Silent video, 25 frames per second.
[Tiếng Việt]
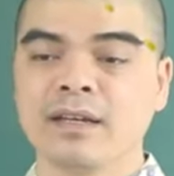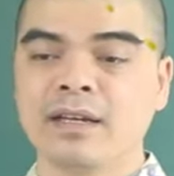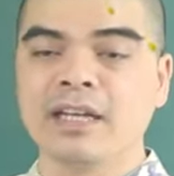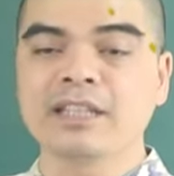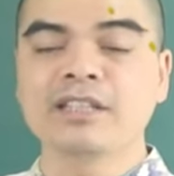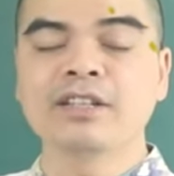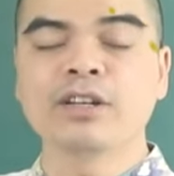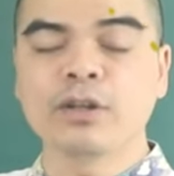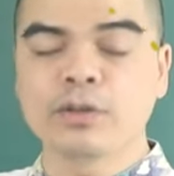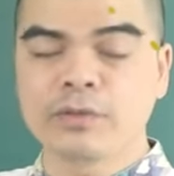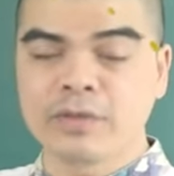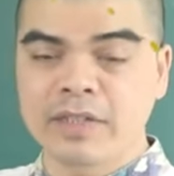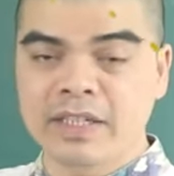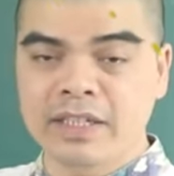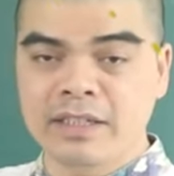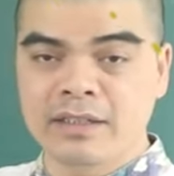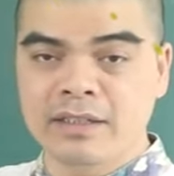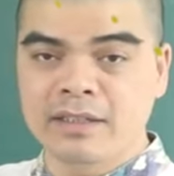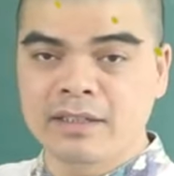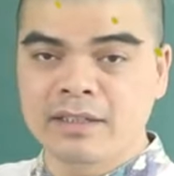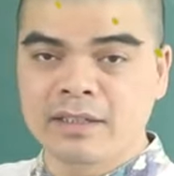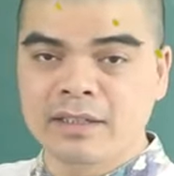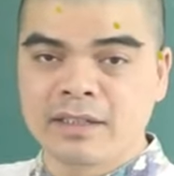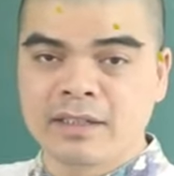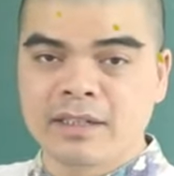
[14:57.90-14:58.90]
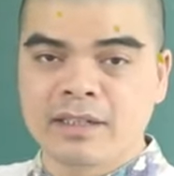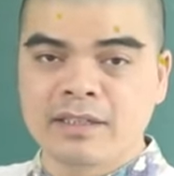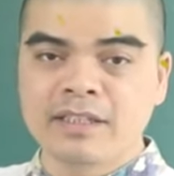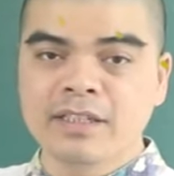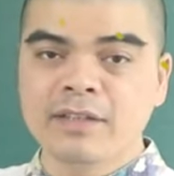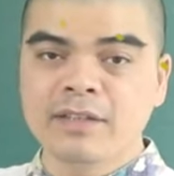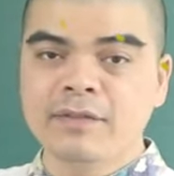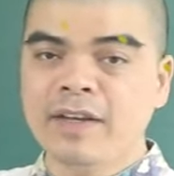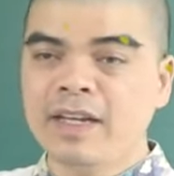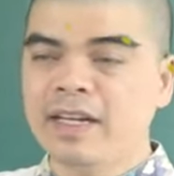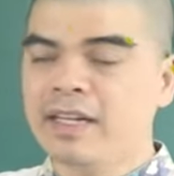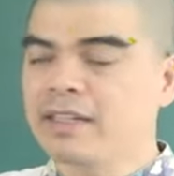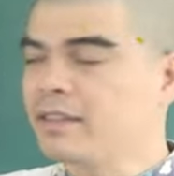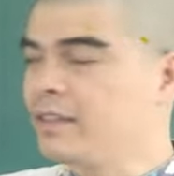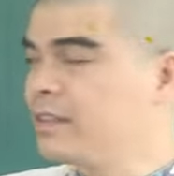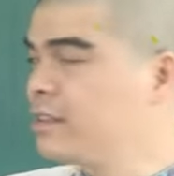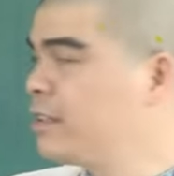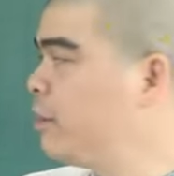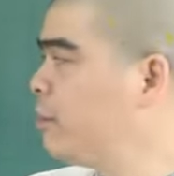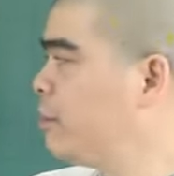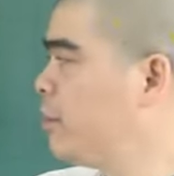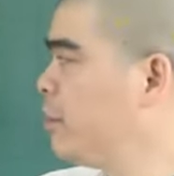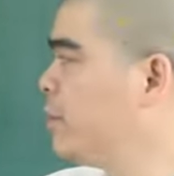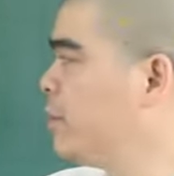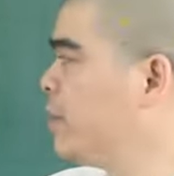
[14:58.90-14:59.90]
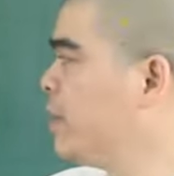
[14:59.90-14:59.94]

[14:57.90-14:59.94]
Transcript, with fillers: À, thưa quý vị, như vậy là Tử Thông đã